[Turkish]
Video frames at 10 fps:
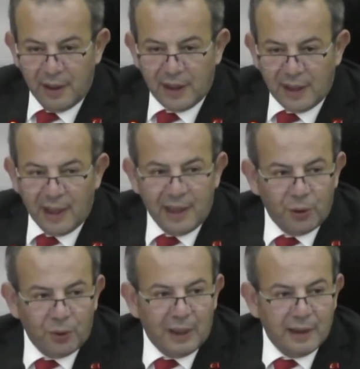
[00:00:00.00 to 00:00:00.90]

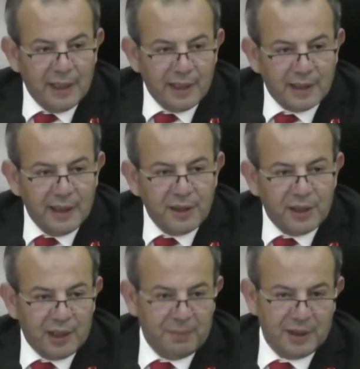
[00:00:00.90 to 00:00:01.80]
İsrail'e olan
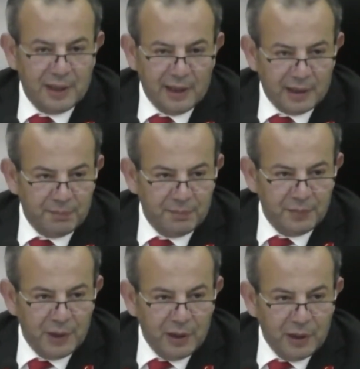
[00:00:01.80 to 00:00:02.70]
desteğini çekmesi lazım.
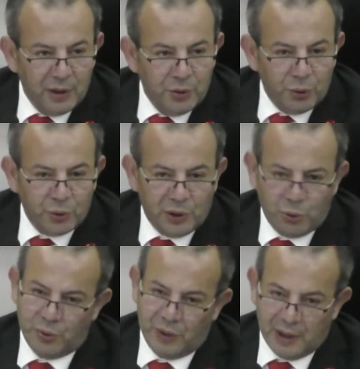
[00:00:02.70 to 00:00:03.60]

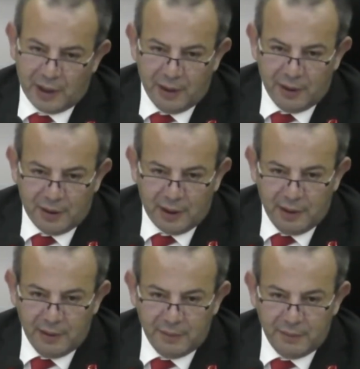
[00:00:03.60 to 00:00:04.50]
Yoksa çok geç
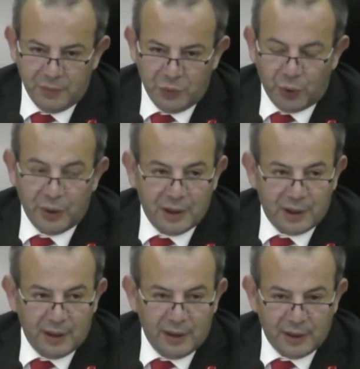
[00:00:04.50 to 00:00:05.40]
kalınacak. Çok
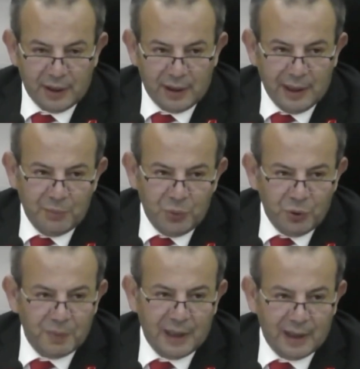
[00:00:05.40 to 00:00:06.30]
geç kalınacak. Yani
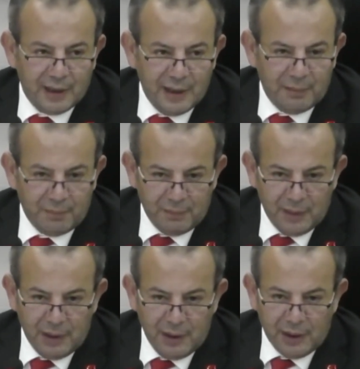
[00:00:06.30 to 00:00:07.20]
büyük bir katliam
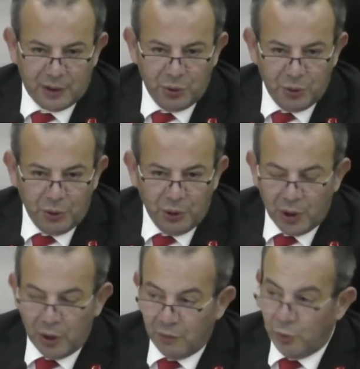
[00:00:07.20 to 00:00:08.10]
yaşanıyor.
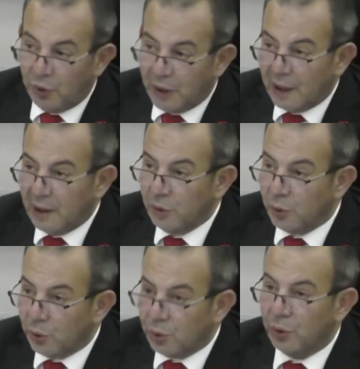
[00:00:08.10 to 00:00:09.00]

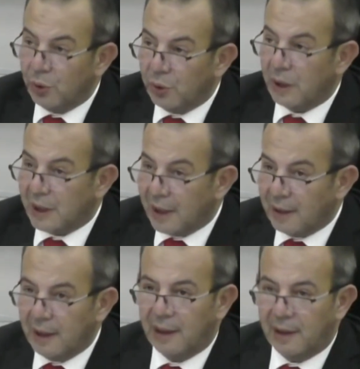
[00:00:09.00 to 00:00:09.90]
Dünyanın gözünün önünde
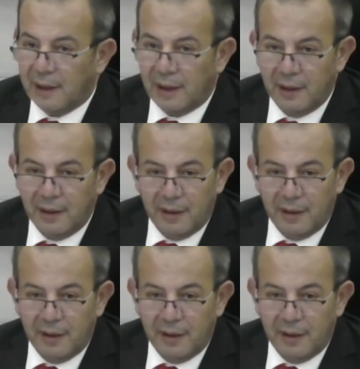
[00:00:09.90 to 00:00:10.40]
canlı yayında.